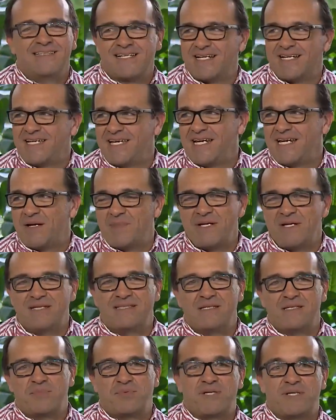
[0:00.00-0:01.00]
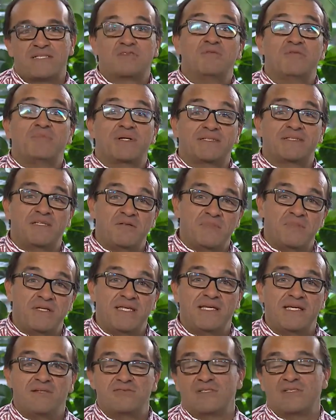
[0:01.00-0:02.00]
tranquilamente, puedes compartir
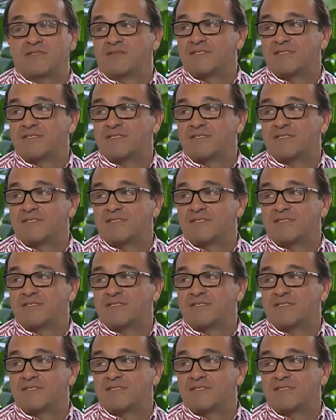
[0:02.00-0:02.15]
videos.